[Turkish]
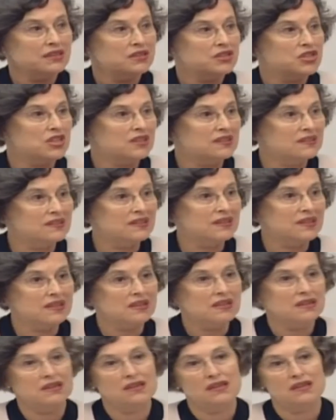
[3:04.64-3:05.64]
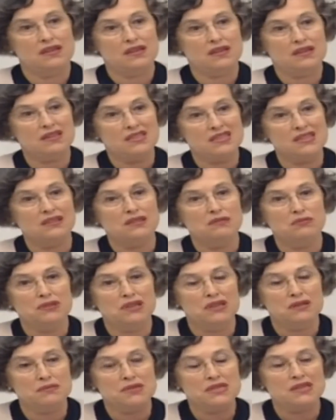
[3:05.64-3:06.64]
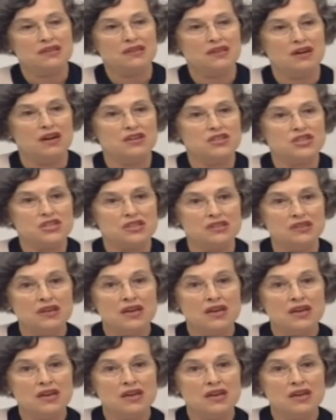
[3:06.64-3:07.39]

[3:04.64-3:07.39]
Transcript: ciddi e, kazanımlarımıza karşı